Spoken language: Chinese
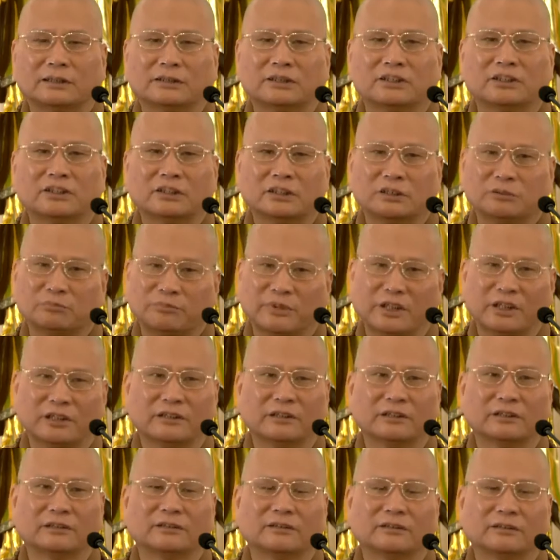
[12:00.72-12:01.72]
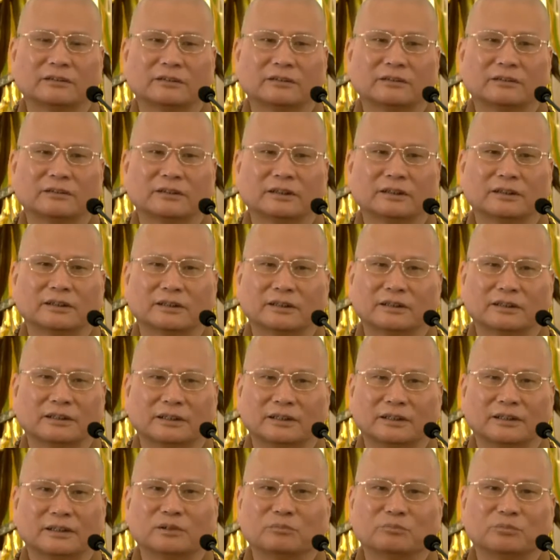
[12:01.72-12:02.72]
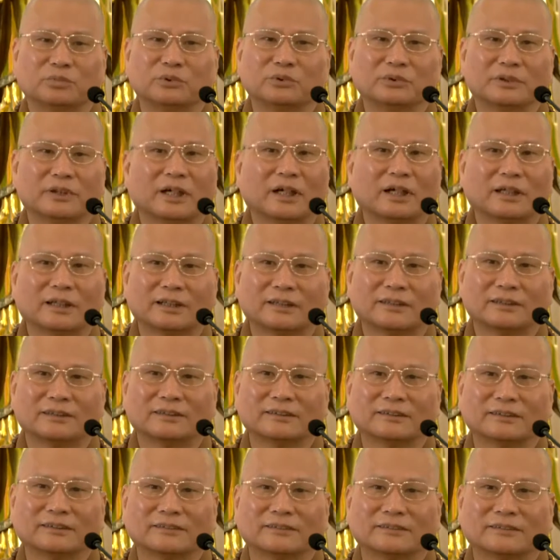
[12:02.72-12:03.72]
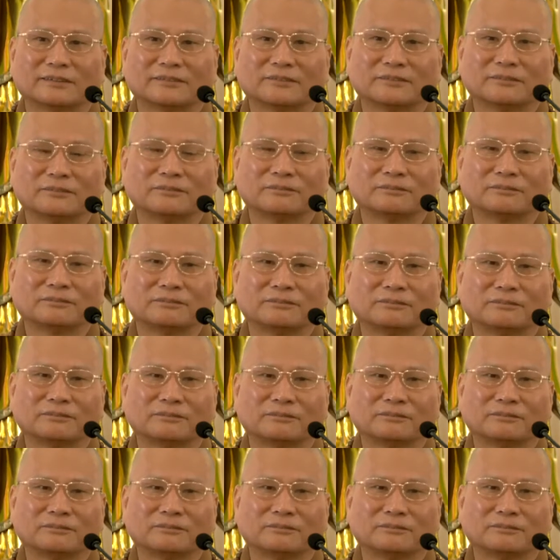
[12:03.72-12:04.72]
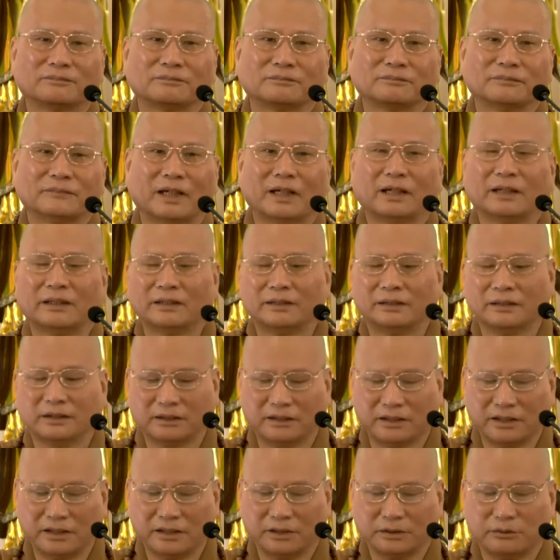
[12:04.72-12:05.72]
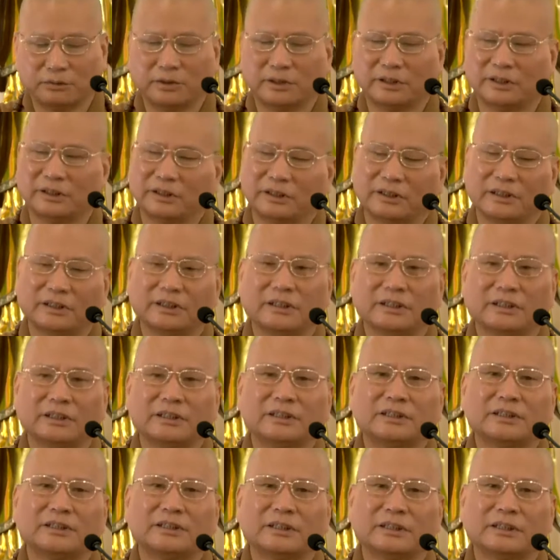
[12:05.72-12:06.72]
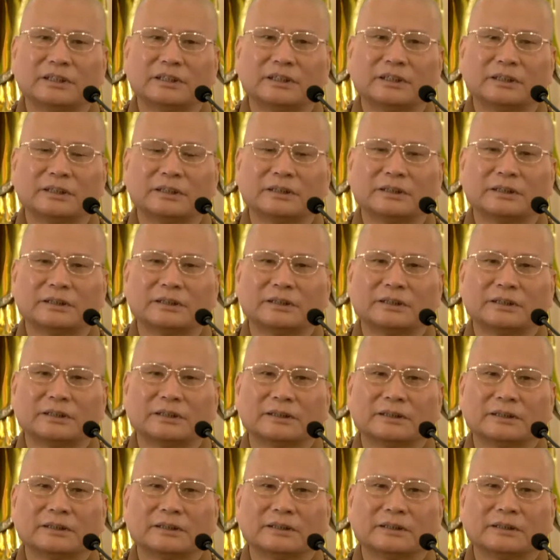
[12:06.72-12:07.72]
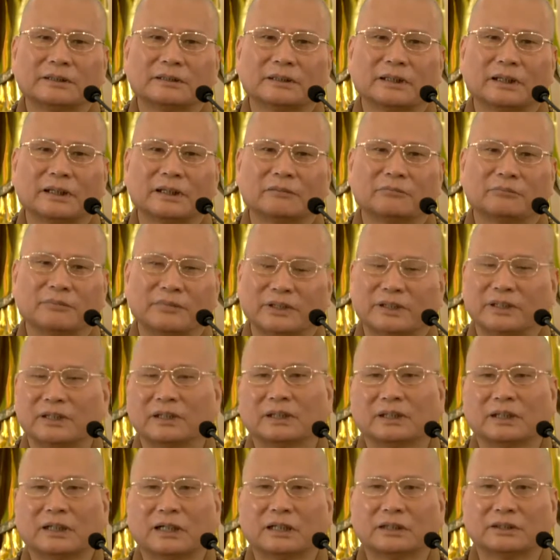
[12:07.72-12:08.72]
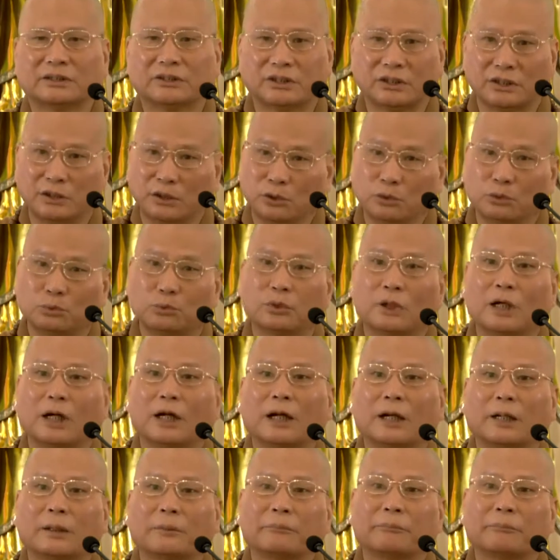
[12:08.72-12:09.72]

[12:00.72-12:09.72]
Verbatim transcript: 个十遍，那你肯定不一样的啊，你的体会，你的理解啊，必定啊深入了